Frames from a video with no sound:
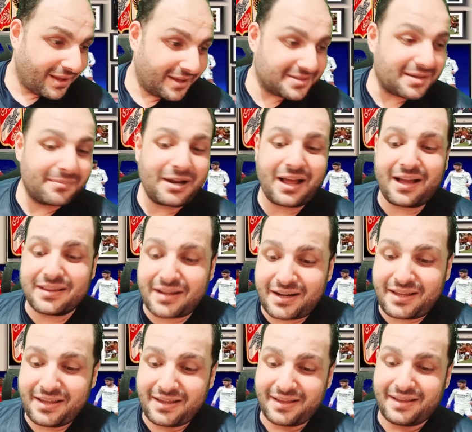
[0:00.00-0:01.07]
عصام
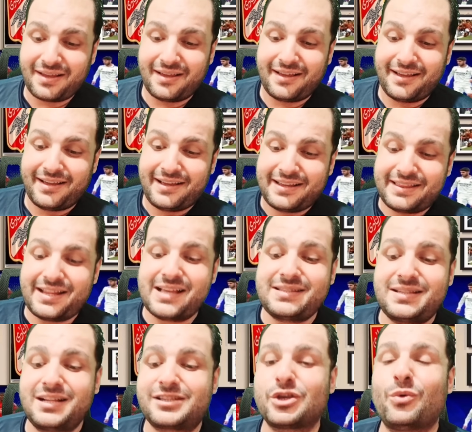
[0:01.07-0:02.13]
الحضري
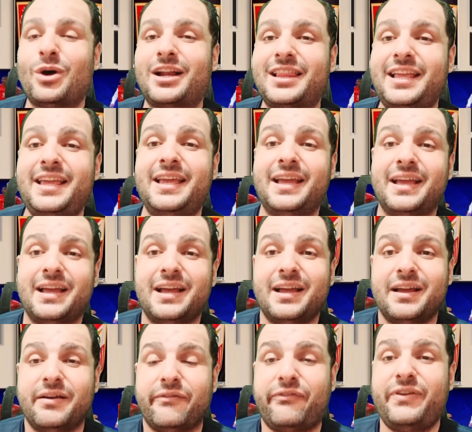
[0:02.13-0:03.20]
نزل صور ليه
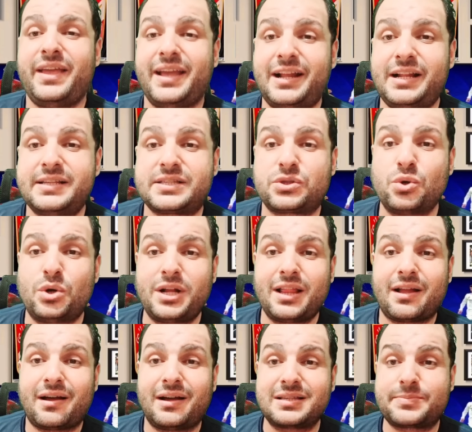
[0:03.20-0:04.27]
في الستوري
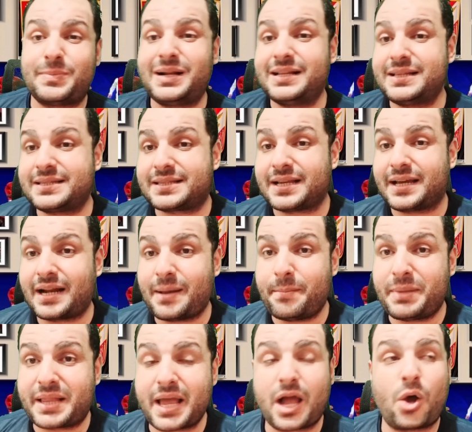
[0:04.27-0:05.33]
الخاص بالانستجرام
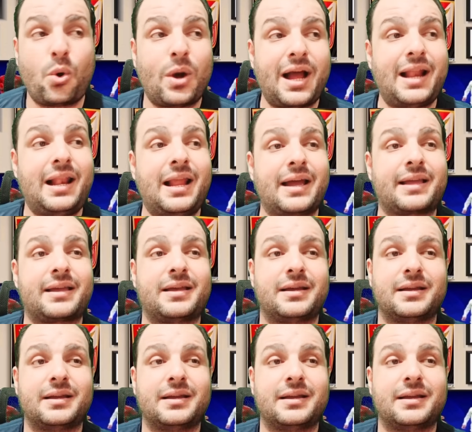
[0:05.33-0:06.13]
بتاعه وقال لك